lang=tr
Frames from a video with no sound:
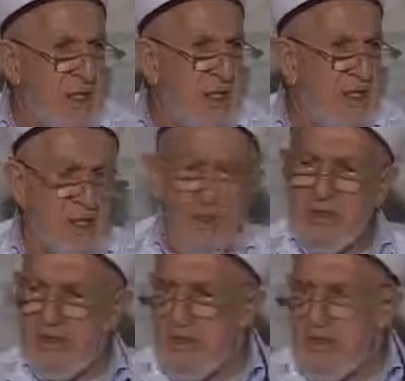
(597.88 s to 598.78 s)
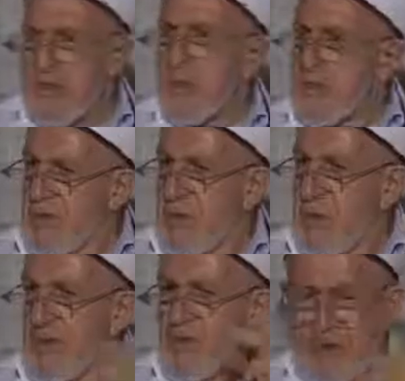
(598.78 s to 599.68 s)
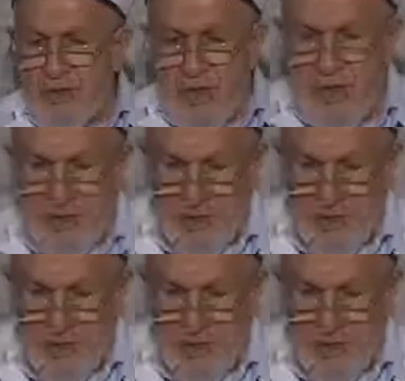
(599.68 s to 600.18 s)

delil. İki Uhud Dağı kadar